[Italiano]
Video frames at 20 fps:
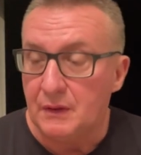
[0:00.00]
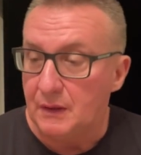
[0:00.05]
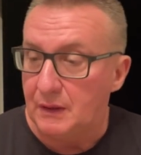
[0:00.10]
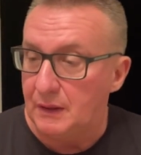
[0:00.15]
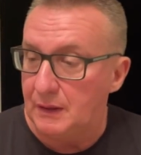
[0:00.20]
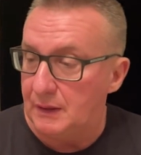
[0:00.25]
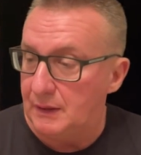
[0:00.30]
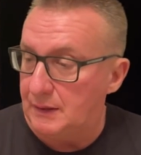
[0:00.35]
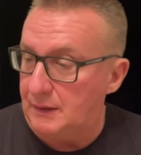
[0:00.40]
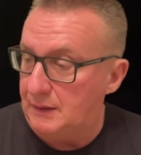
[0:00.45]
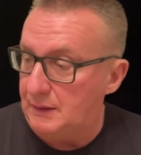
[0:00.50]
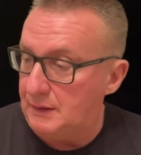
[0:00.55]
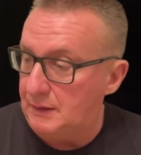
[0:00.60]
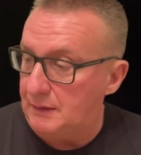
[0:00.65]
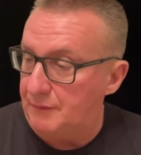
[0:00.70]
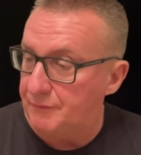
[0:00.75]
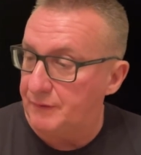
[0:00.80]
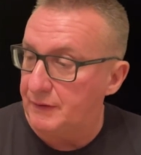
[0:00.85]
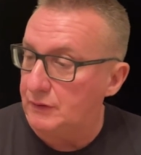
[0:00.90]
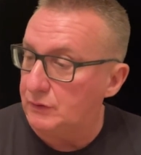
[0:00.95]
eh,
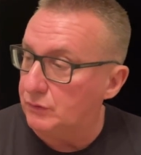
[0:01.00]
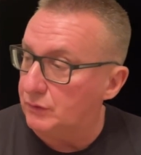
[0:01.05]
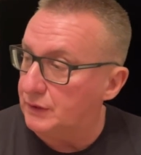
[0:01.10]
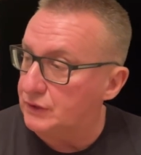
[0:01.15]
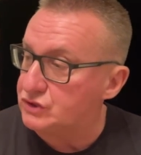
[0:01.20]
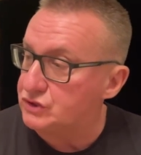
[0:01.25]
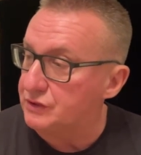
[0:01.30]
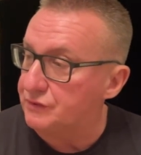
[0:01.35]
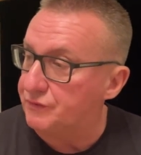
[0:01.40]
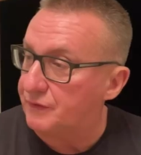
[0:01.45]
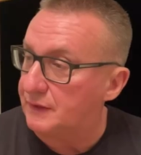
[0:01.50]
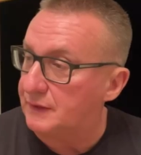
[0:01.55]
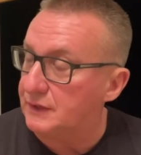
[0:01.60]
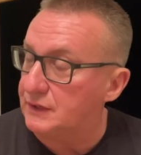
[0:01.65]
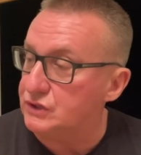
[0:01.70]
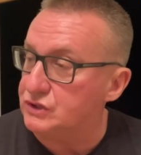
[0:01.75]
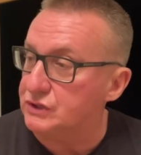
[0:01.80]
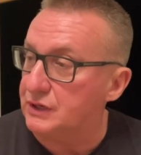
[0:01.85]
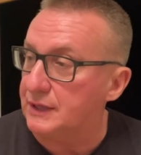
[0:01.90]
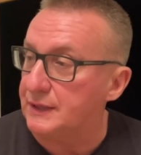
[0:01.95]
avendo una cifra
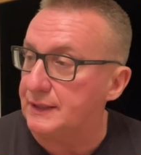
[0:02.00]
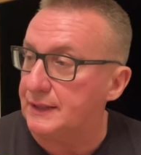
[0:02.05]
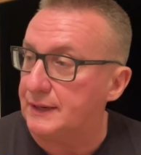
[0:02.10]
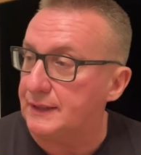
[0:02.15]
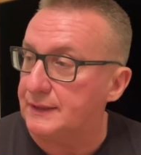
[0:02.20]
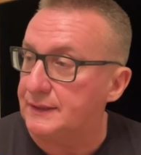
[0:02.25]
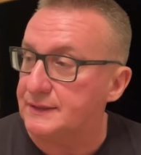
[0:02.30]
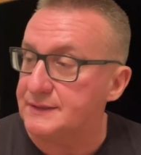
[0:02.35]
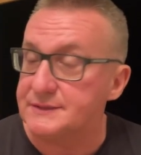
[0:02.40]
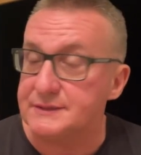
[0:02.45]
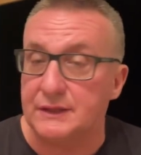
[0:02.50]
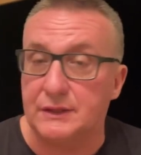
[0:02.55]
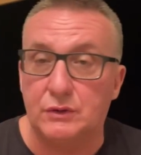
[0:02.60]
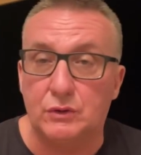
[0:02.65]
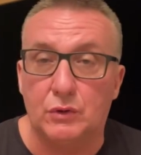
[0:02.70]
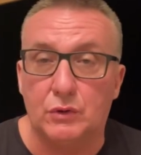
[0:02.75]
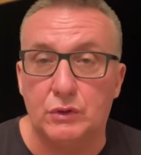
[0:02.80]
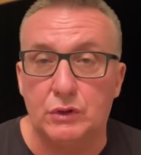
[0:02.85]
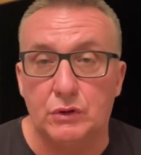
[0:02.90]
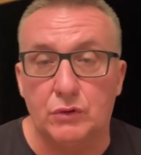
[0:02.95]
del genere ed
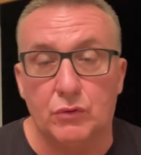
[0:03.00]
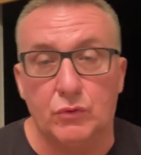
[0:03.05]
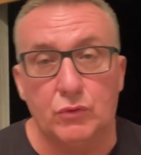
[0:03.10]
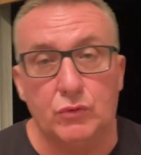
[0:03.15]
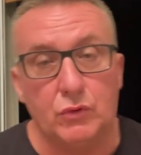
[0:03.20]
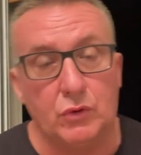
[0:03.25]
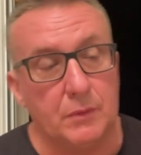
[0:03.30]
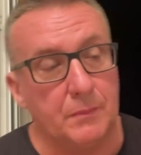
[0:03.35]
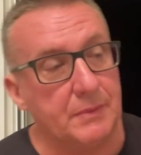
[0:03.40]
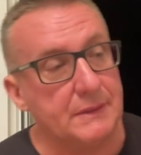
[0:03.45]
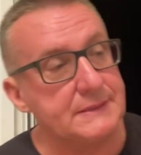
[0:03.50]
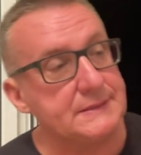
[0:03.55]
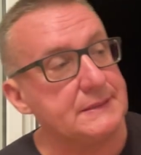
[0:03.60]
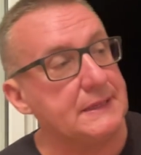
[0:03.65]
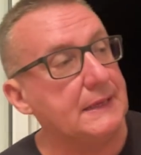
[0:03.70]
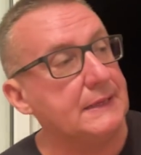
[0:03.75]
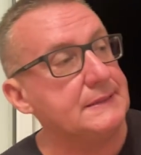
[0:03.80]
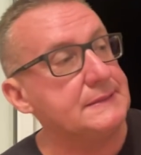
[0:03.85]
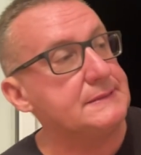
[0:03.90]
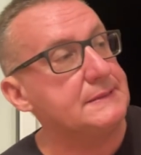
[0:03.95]
essendo io uno
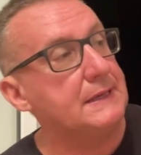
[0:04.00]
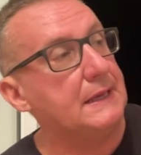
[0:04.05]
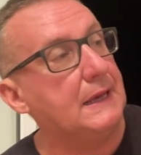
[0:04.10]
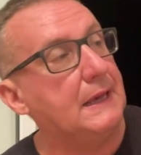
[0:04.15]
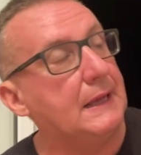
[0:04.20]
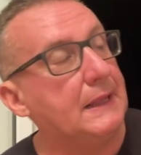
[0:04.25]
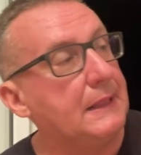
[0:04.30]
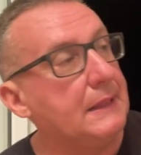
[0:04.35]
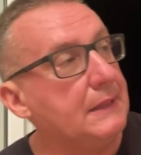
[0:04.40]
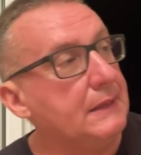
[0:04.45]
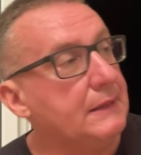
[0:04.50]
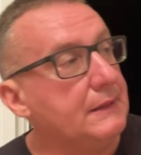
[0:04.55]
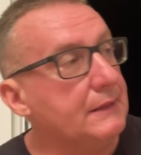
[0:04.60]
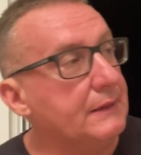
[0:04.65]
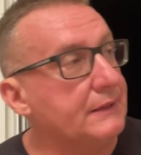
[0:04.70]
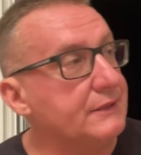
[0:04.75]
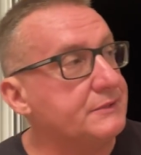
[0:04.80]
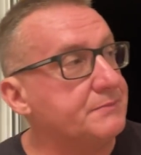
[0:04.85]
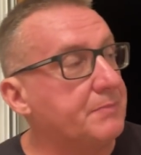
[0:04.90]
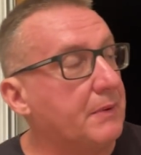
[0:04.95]
abbastanza
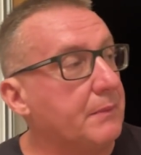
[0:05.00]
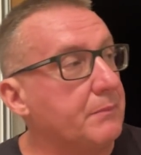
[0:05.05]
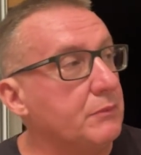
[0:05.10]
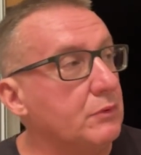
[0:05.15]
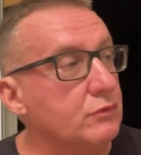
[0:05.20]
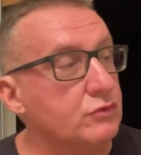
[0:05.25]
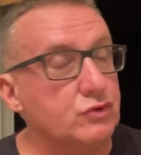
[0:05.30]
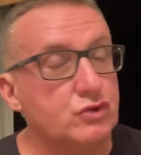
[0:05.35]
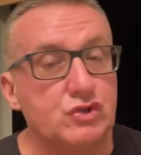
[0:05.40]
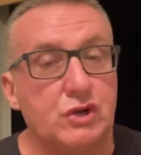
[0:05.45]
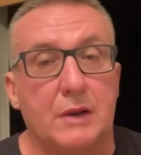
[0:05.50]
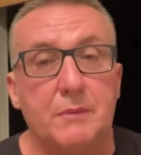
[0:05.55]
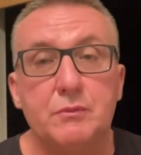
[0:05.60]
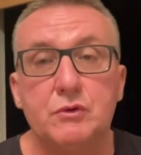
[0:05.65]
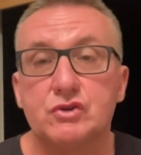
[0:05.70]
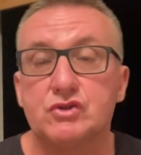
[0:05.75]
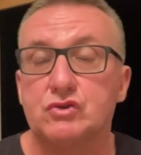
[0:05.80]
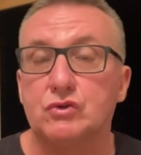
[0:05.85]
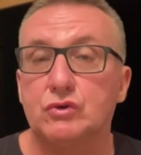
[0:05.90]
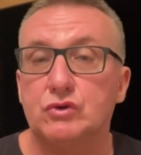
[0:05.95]
risparmioso? Cioè il
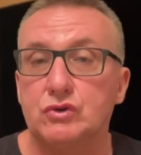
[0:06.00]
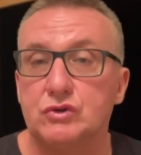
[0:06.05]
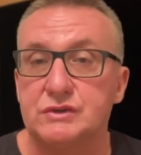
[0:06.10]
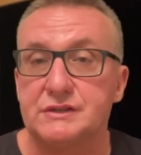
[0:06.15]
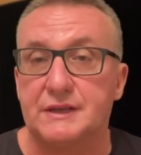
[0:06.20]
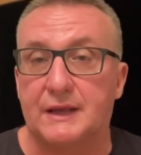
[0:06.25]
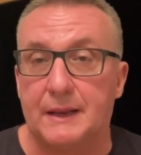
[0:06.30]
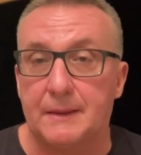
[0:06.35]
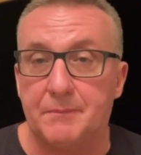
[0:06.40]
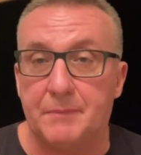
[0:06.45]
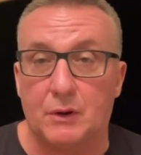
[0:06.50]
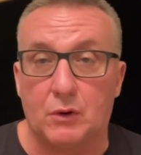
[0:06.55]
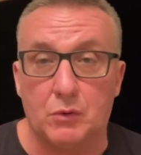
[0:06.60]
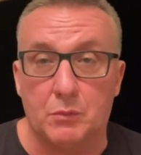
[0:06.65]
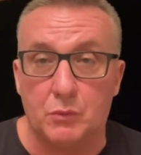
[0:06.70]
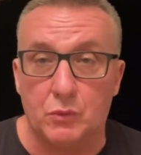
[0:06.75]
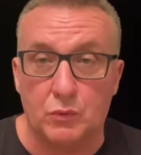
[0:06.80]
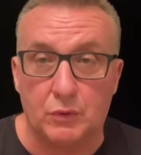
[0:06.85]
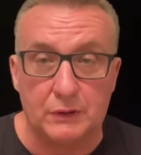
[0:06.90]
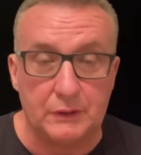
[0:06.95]
mio sogno sarebbe
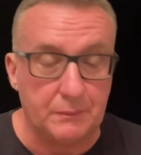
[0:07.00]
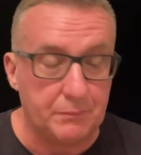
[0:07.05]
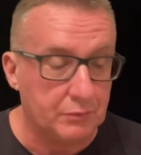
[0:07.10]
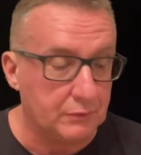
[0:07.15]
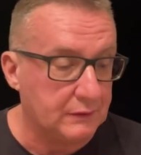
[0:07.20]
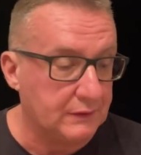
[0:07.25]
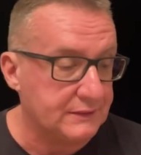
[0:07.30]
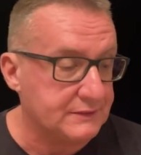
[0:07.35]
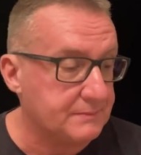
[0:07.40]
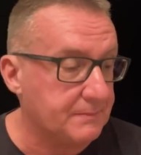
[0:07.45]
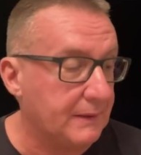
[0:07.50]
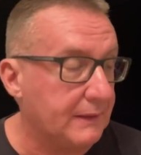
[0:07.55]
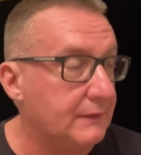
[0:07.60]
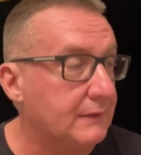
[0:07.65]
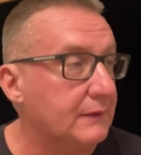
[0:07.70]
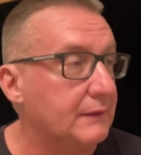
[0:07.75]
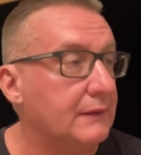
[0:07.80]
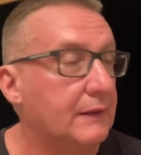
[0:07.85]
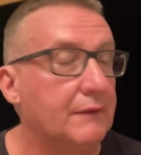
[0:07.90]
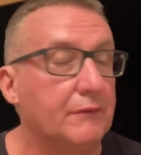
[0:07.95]
comunque di poter
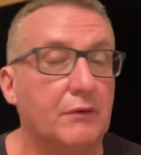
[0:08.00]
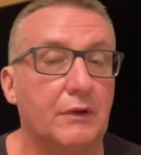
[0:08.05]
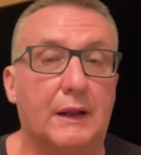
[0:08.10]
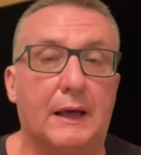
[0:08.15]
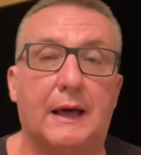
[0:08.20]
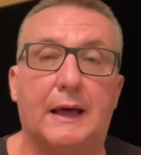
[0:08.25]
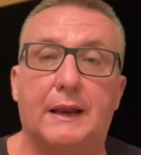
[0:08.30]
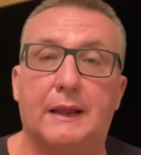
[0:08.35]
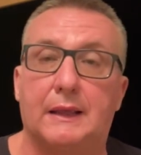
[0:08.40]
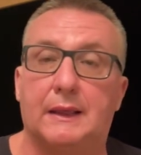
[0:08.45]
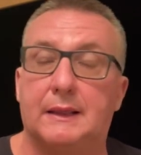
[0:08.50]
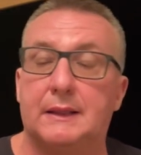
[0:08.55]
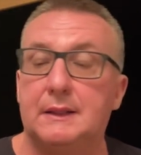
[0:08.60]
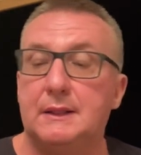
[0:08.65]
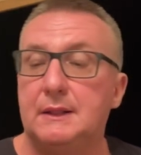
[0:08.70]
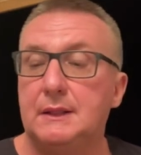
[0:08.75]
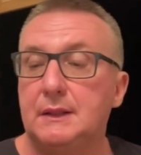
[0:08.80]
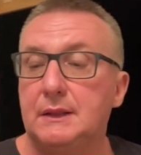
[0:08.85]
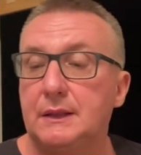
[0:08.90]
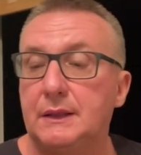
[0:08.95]
smettere di lavorare
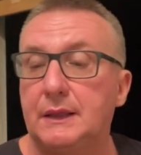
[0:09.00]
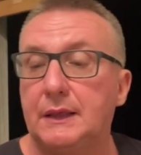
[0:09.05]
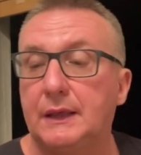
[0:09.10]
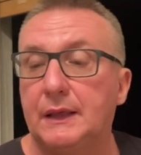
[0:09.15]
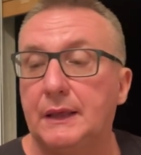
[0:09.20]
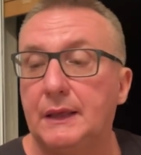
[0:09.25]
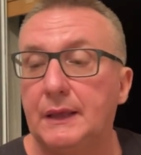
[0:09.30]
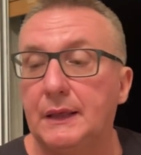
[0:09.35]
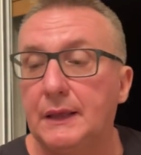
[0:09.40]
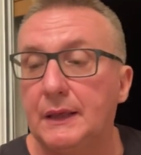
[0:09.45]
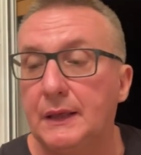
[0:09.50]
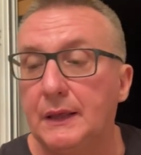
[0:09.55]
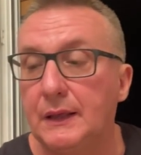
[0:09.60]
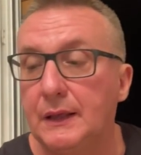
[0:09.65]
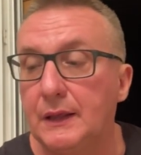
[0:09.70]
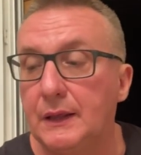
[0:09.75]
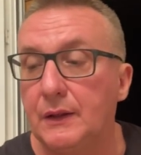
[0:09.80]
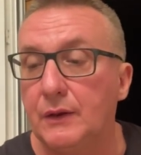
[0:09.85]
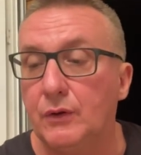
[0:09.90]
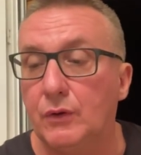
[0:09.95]

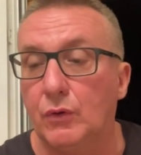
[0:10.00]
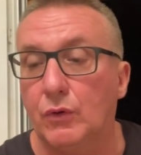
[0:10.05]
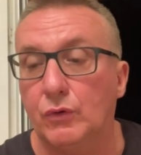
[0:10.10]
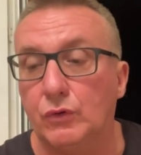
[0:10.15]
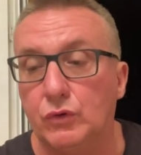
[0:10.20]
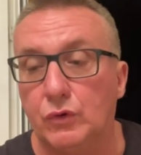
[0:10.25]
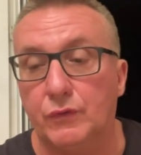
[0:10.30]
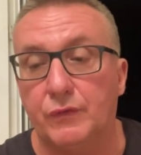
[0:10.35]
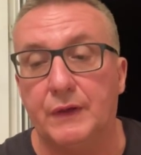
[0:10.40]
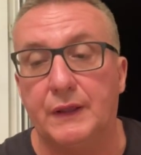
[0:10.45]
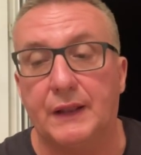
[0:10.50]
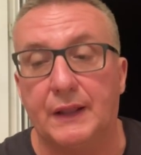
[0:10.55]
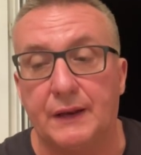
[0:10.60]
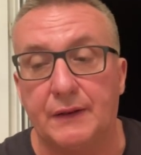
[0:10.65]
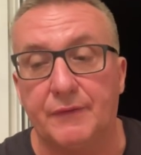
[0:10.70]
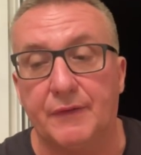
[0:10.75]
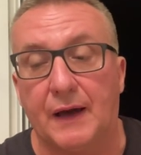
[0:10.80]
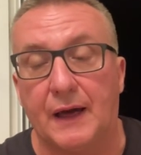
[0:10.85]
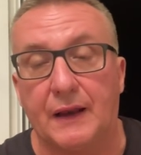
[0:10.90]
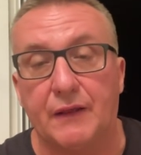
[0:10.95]
e non dover
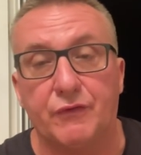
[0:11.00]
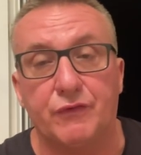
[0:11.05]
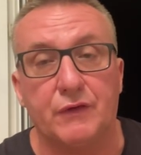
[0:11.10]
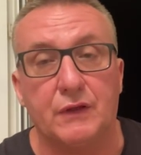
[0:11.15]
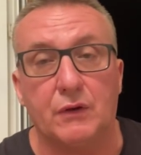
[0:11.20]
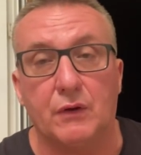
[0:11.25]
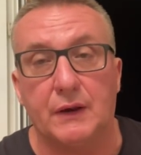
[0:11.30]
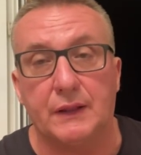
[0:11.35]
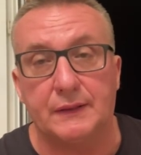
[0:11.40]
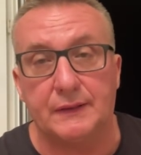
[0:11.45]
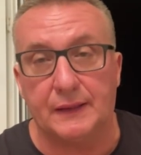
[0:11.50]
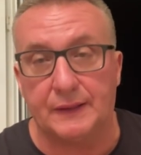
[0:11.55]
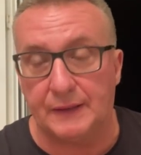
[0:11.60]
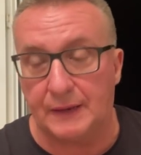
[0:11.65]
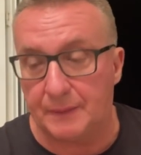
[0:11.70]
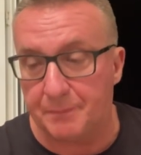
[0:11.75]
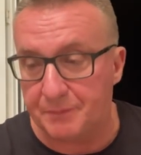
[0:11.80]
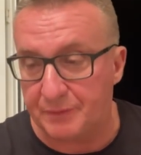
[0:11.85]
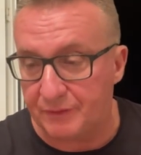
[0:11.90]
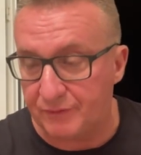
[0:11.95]
arrivare fino all'età
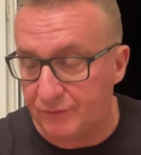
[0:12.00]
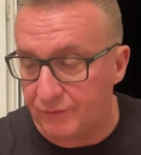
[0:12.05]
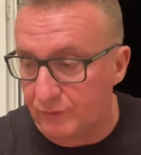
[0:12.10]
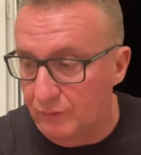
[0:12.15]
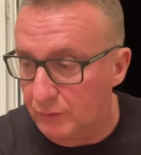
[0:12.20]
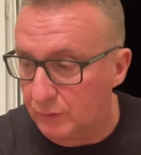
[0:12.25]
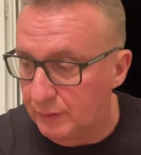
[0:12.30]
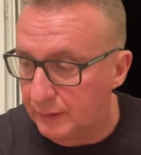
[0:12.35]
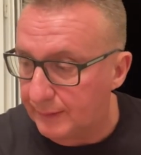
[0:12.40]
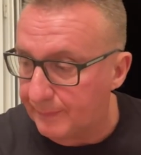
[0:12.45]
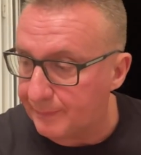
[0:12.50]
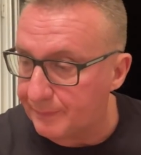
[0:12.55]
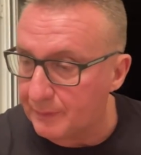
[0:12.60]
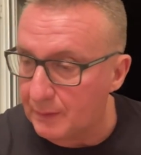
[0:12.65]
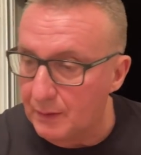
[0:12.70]
della pensione.